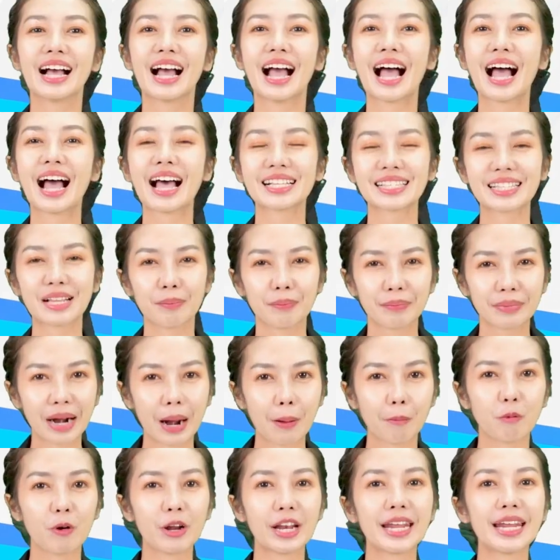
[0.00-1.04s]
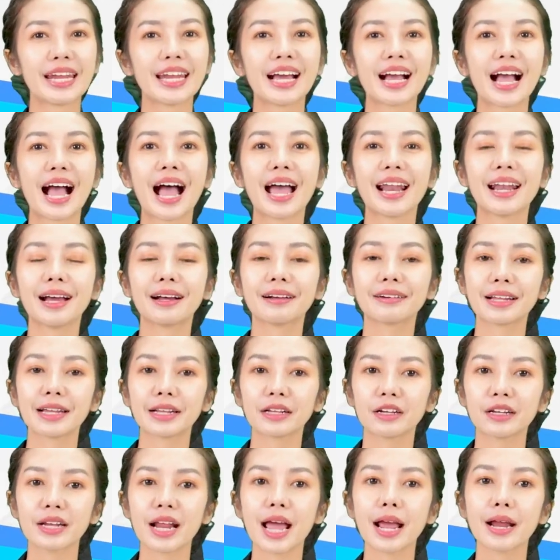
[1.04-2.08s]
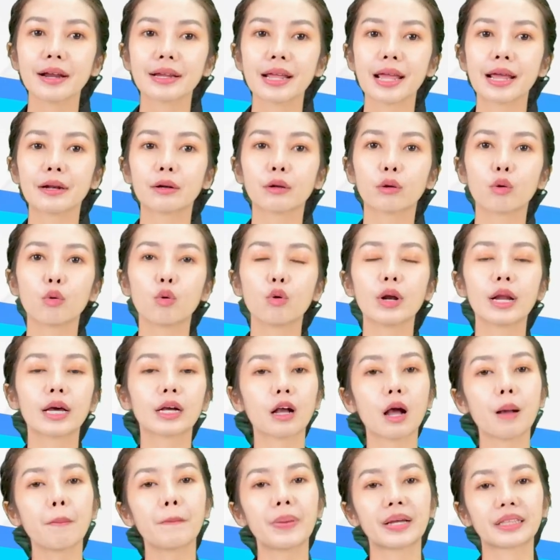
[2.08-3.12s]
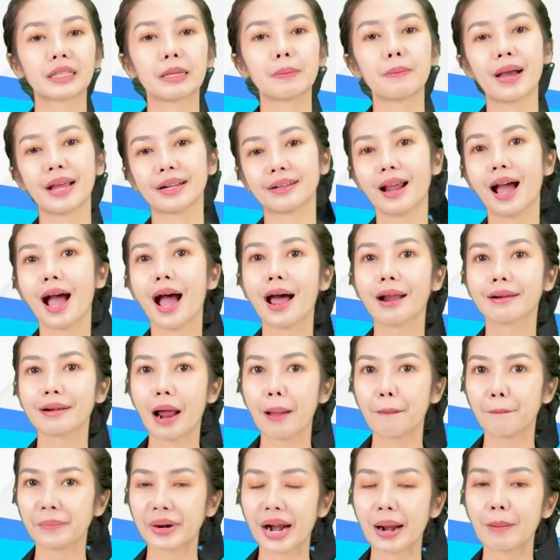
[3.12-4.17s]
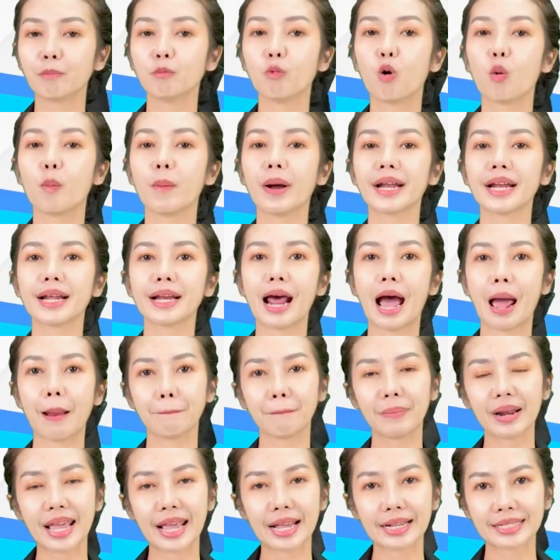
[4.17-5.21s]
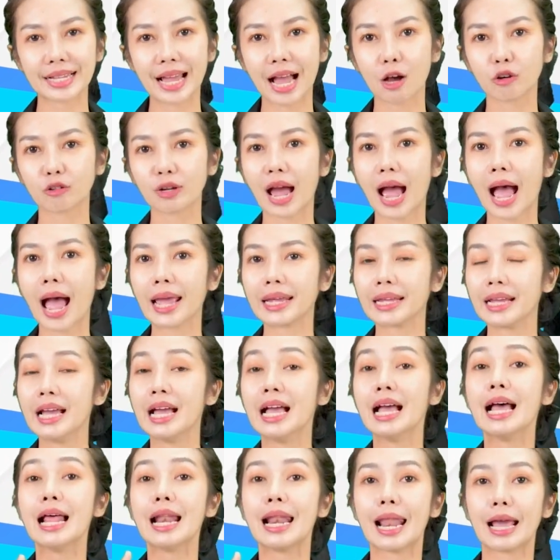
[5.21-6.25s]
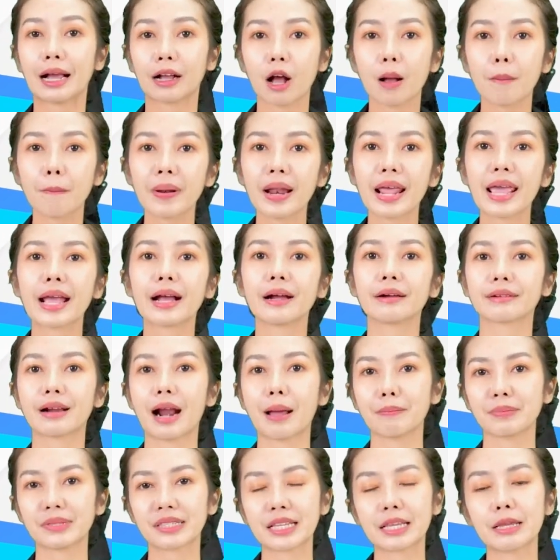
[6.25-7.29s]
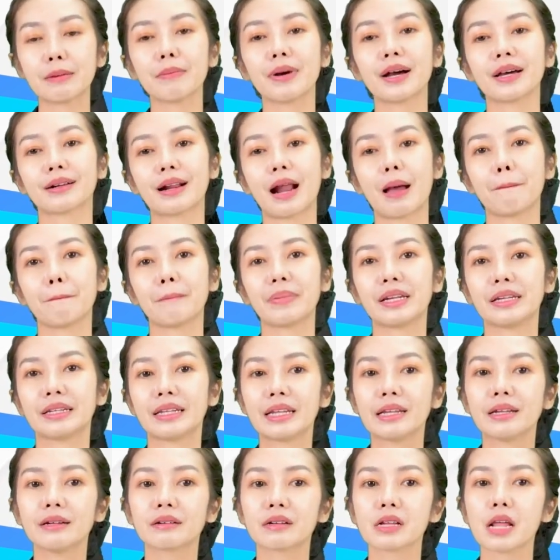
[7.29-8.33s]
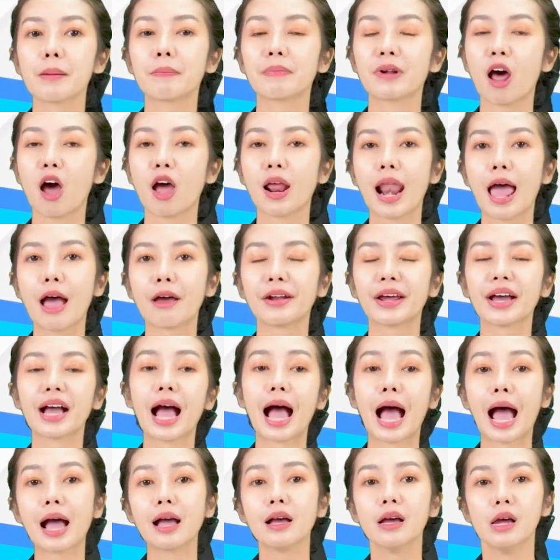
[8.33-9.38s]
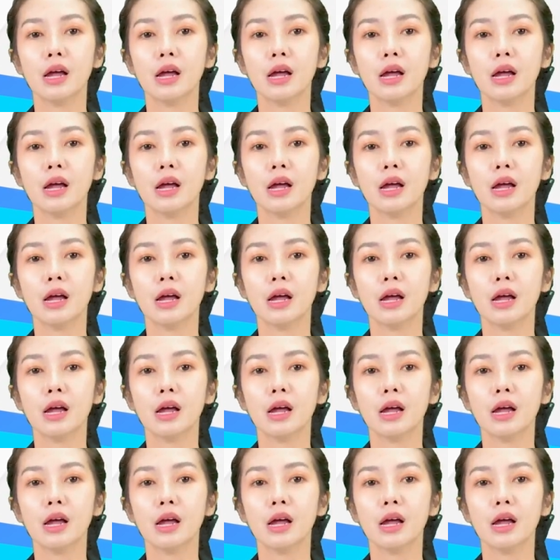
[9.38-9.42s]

ค่ะสำหรับวันนี้นะคะนักเรียนก็ได้เรียนรู้แล้วก็ปฏิบัติท่ารำรำวงมาตรฐานเพลงชาวไทยและก็เพลงรำซิมารำเป็นที่เรียบร้อยแล้วนะคะ